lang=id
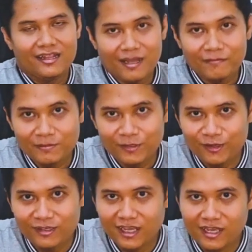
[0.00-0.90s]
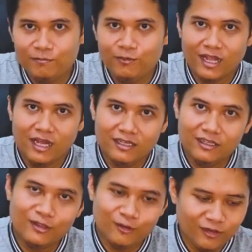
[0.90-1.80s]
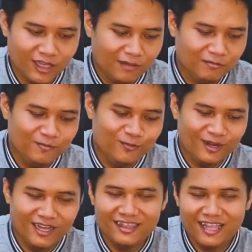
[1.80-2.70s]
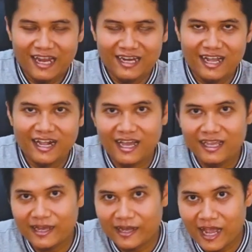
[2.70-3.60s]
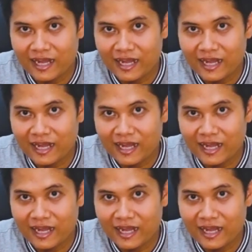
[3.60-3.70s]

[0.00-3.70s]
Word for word: Tapi sebetulnya bukan itu yang membuat Anda kaya.